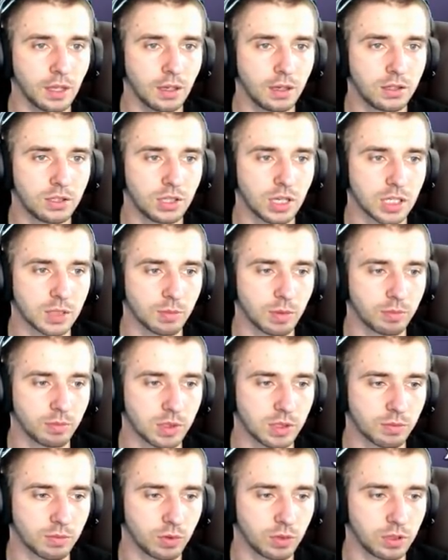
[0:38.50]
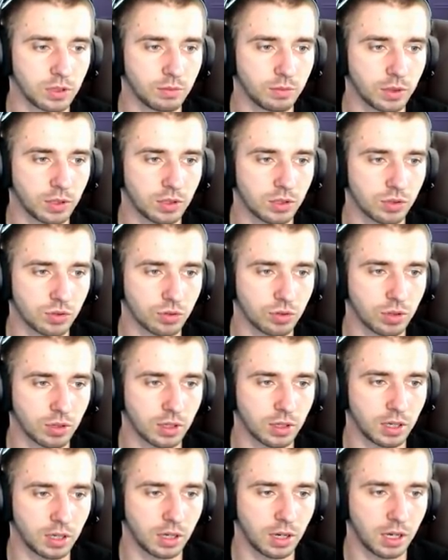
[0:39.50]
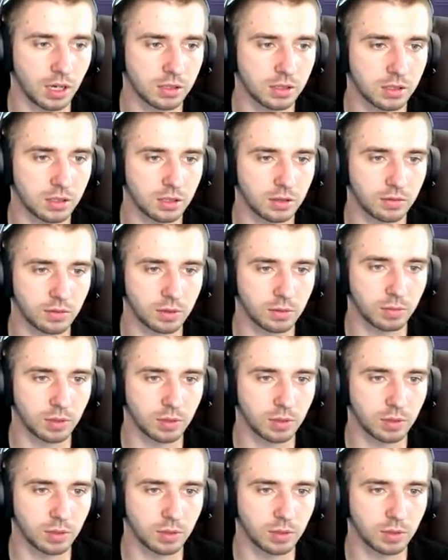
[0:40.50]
Сейчас мы посмотрим, покажу какая акция. Вот